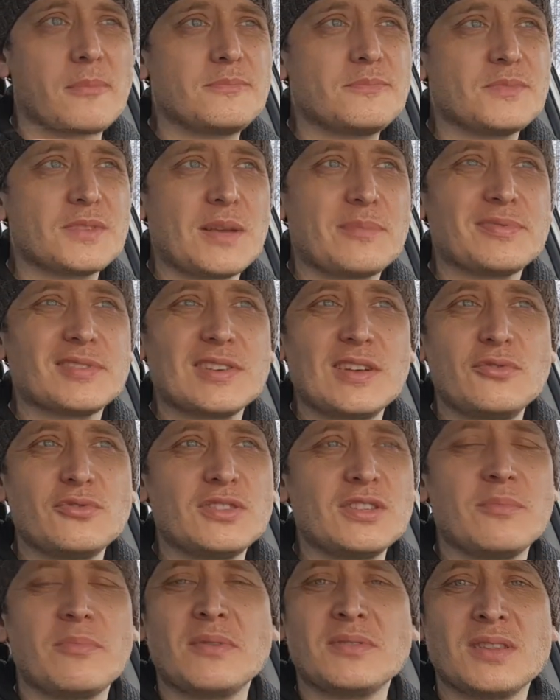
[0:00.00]

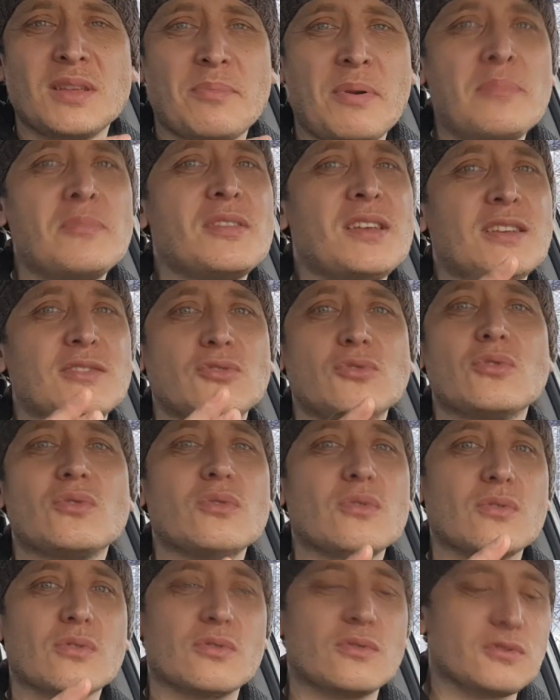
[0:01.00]
Абсолютно напоминает ту
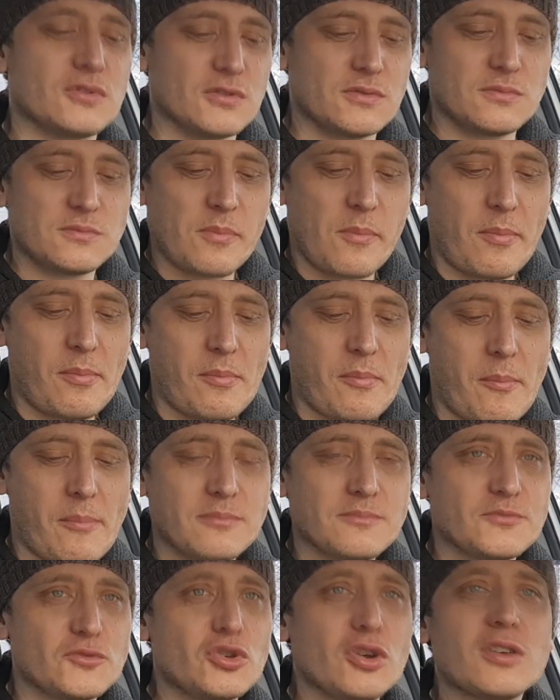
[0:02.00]
кукурузу.
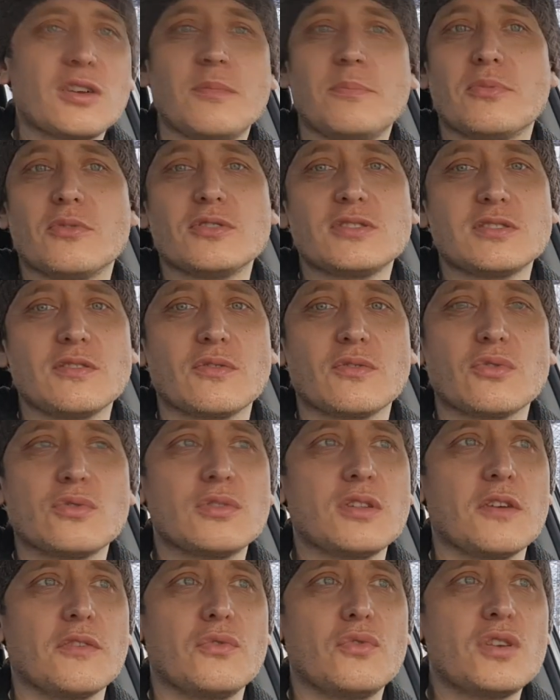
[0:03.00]
Только просто в
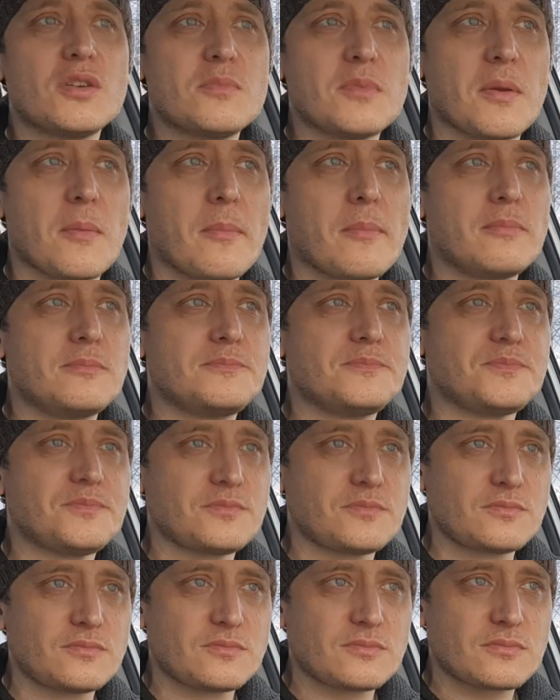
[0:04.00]
круглой форме.
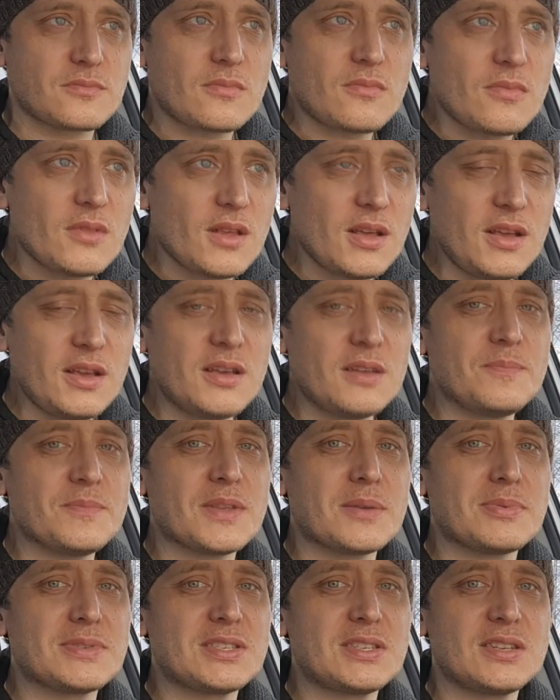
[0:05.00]
И
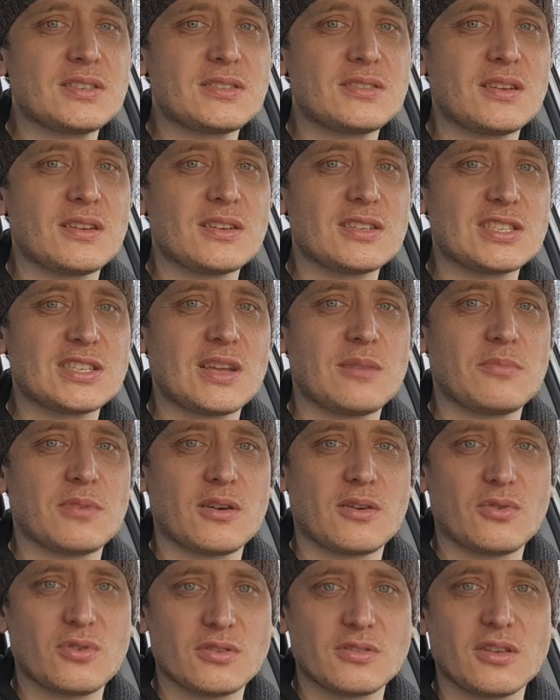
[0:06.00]
непосредственно сам
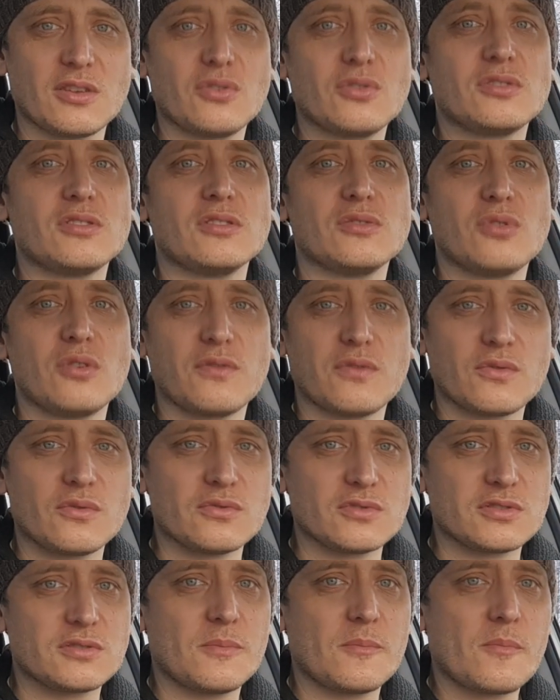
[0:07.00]
горох дает иной
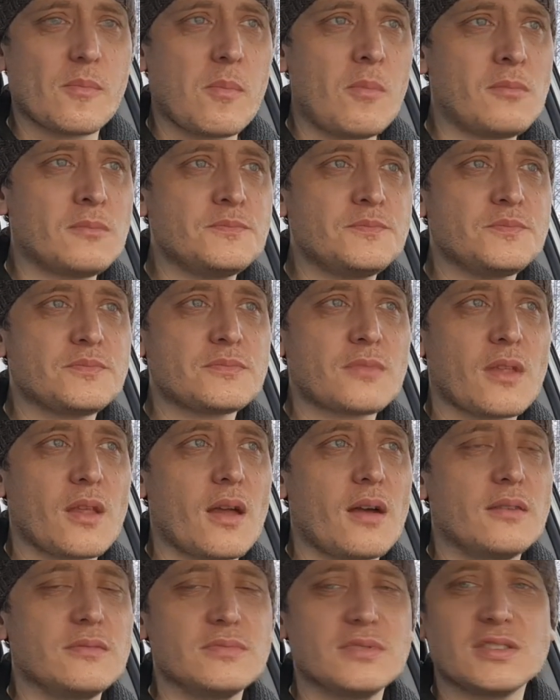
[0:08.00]
вкус.
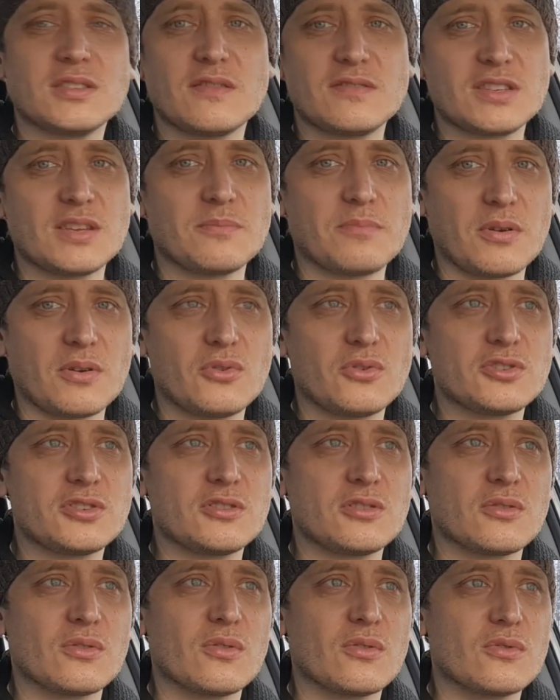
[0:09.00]
Не совсем похожий
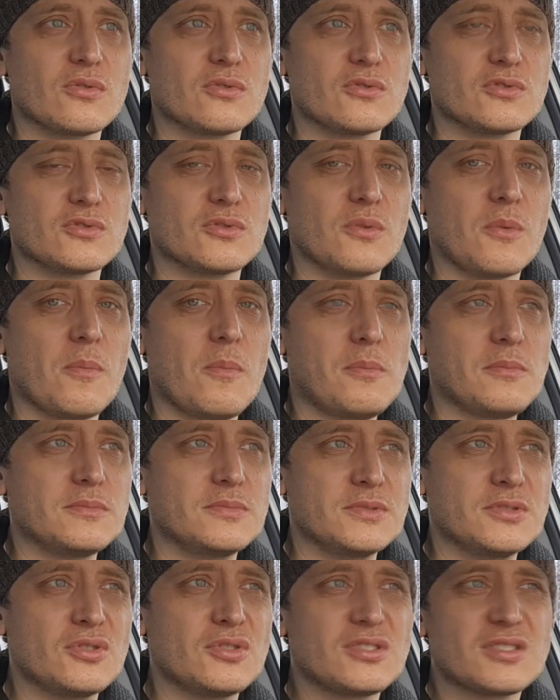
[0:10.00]
на кукурузу.
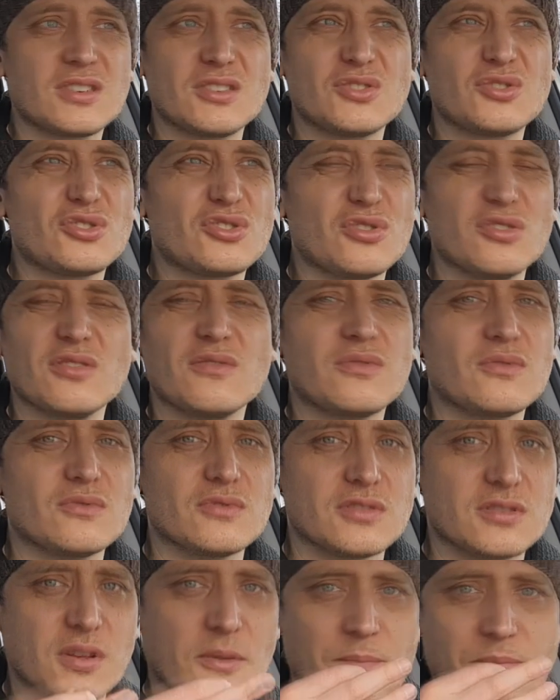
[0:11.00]
Но скажу, что
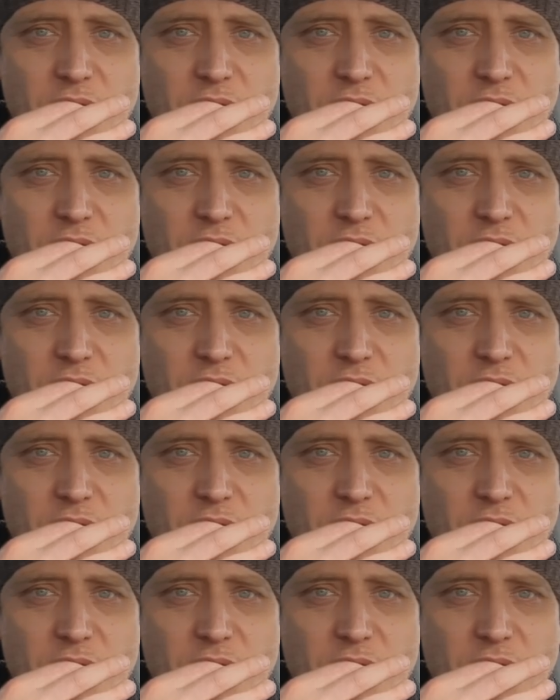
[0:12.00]
невкусно.